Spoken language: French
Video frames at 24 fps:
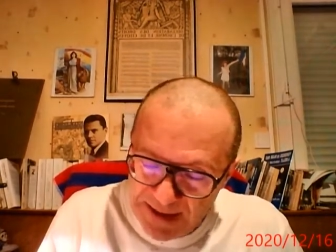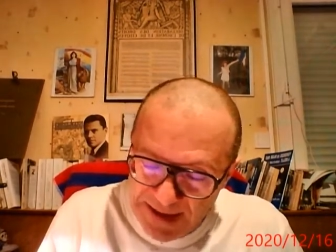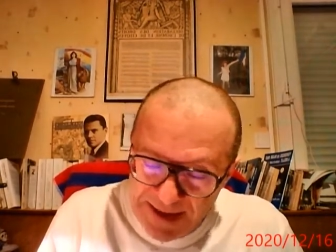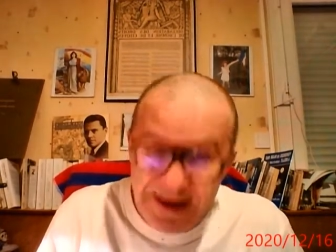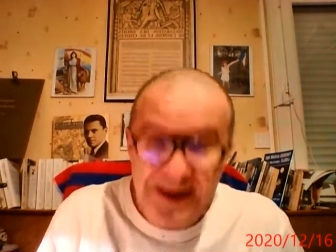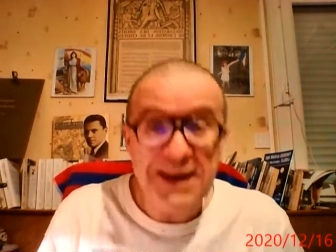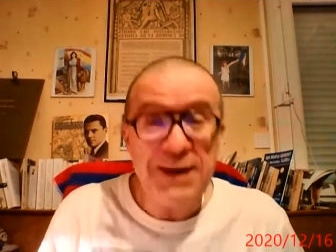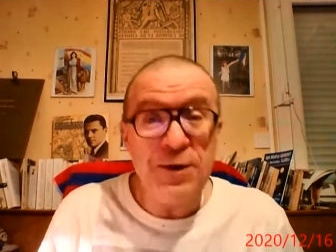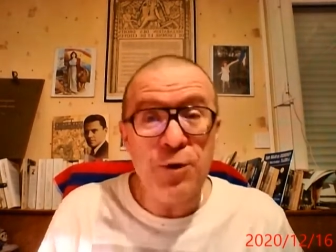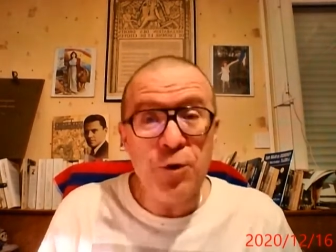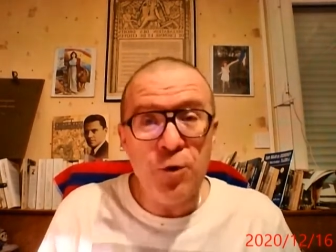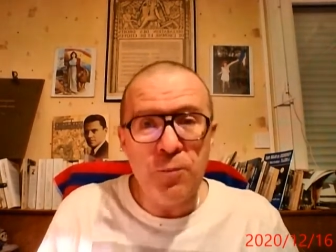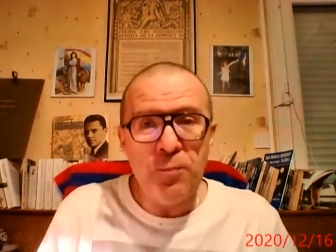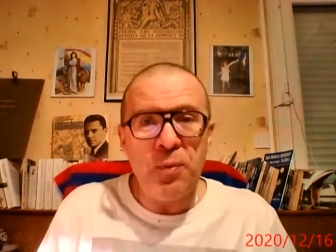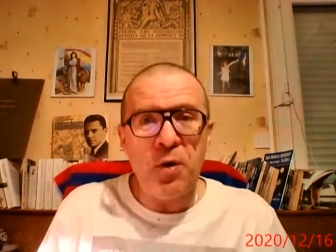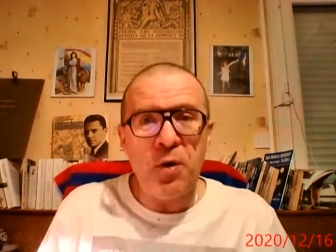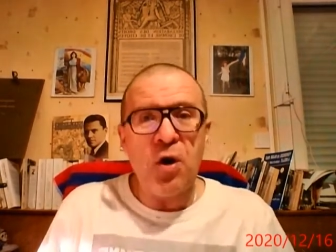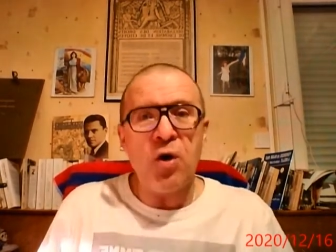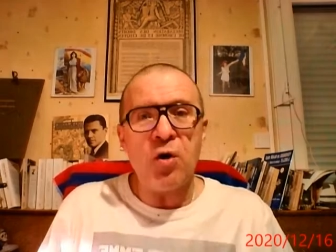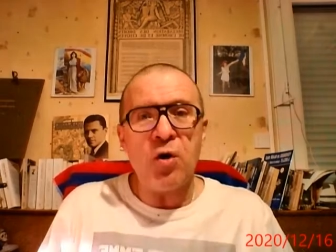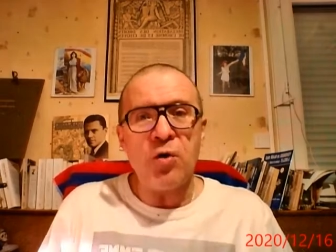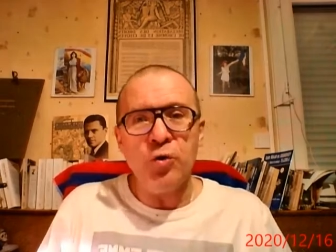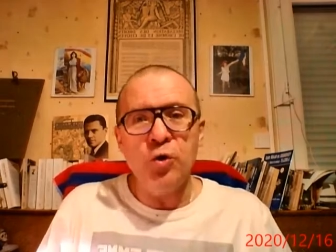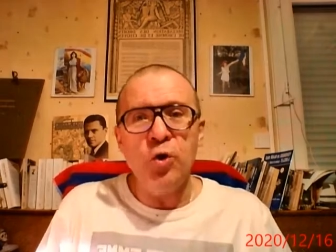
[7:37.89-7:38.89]
et le
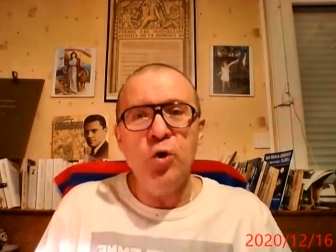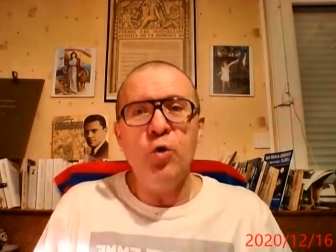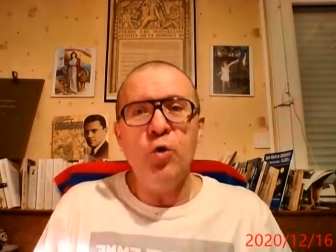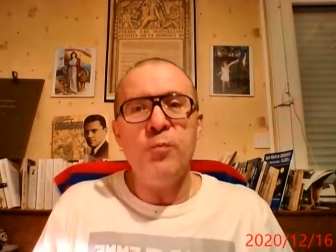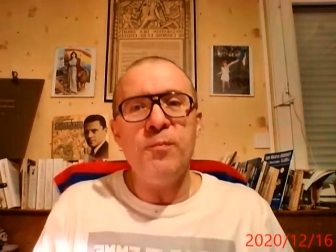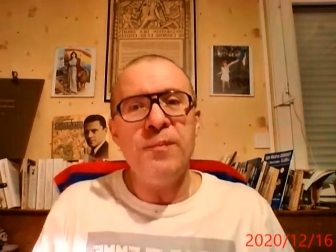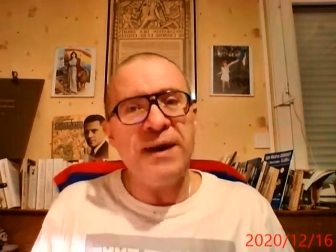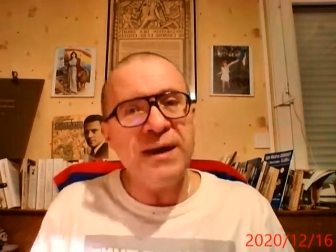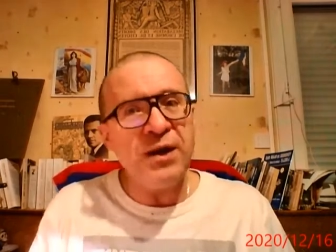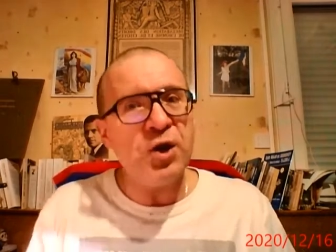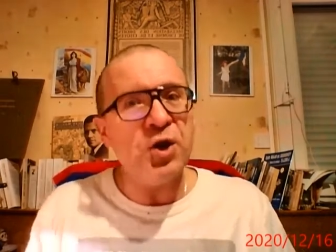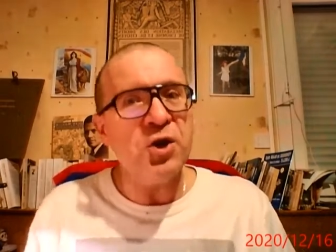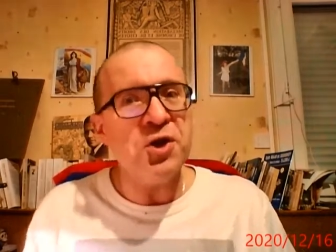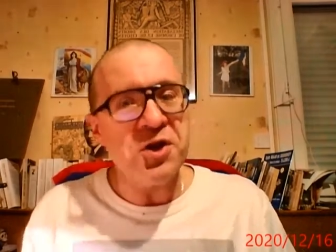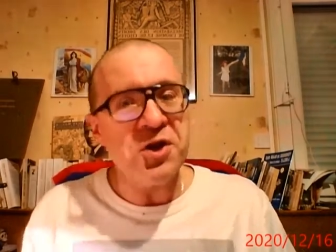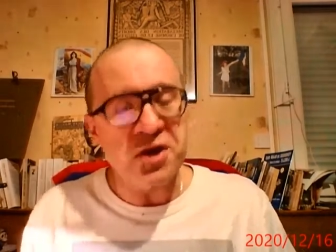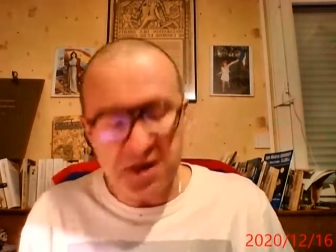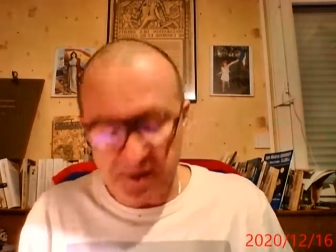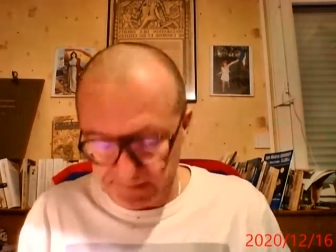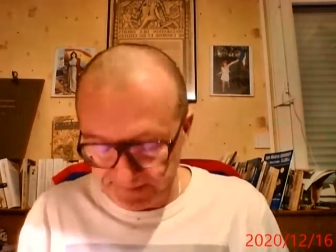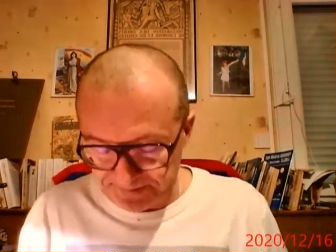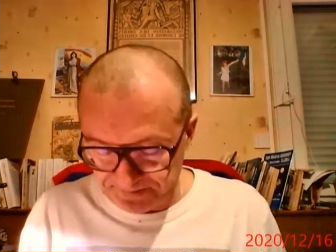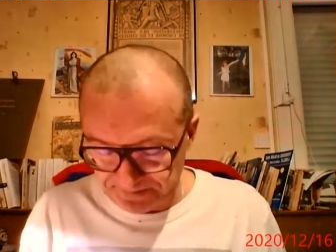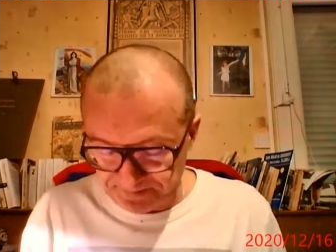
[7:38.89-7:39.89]
port de Bayonne.
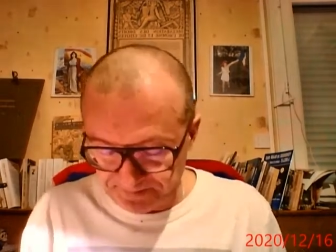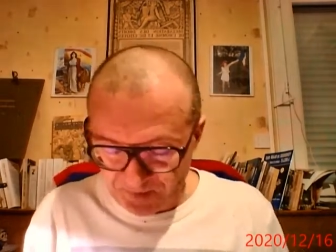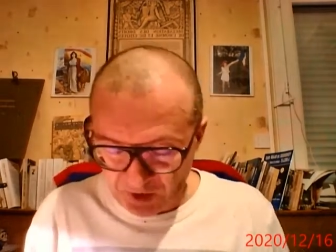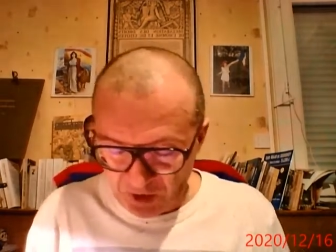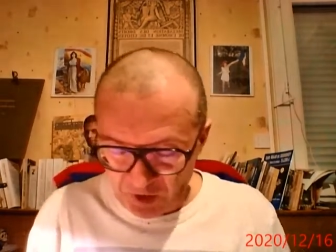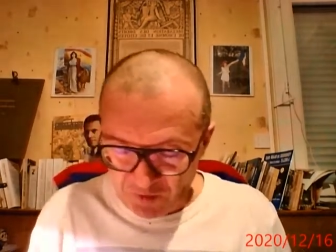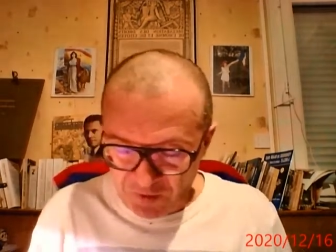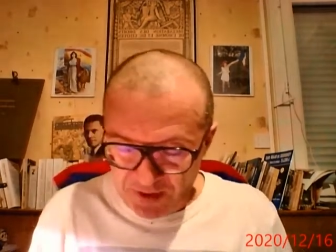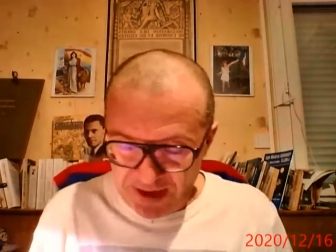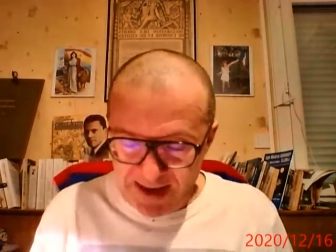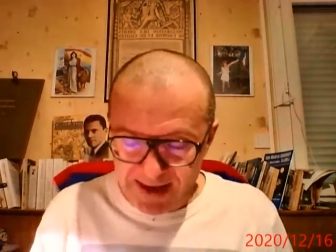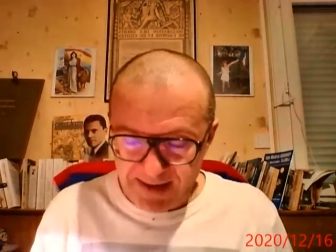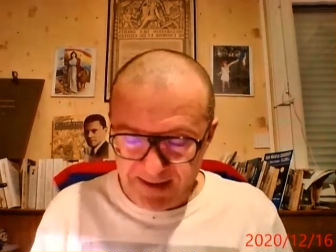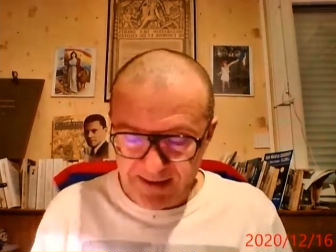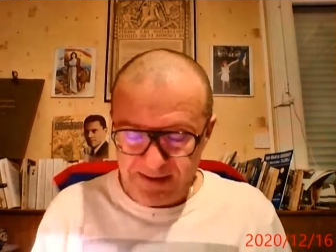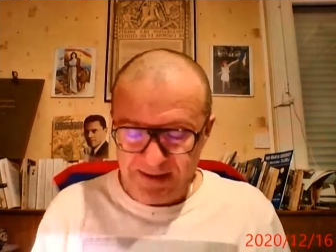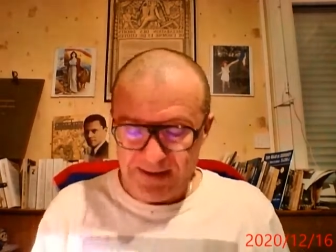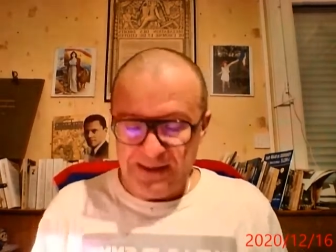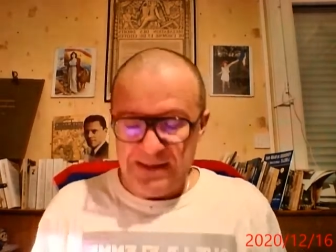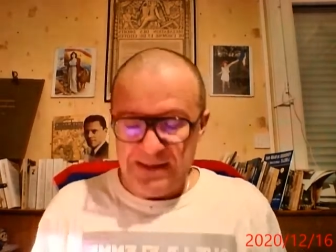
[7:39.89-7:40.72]
Voilà.